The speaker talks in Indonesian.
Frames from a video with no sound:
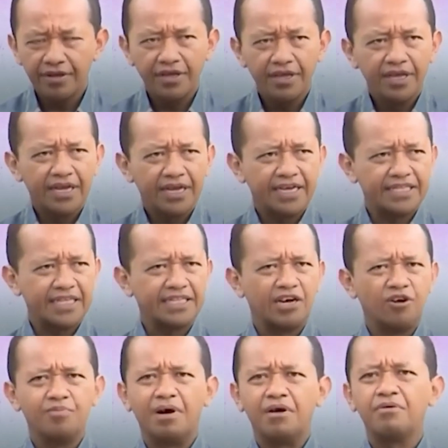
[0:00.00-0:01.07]
dan
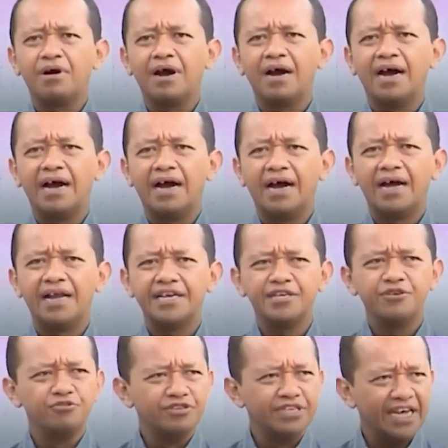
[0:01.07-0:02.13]
Cawapres, Bahlil kerap
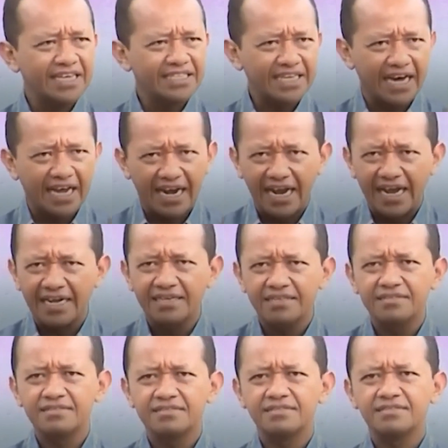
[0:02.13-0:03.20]
menemani Prabowo
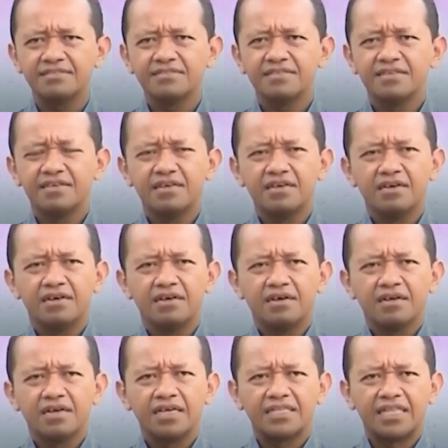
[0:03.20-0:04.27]
Gibran.
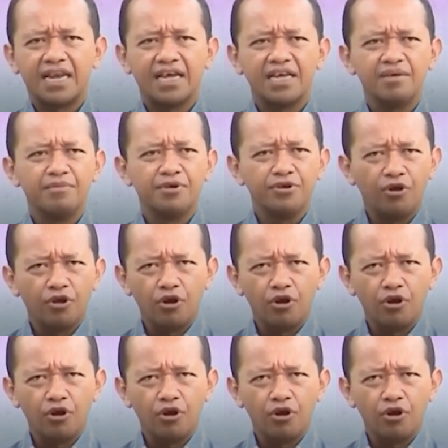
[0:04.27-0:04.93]
Bahlil Lahadalia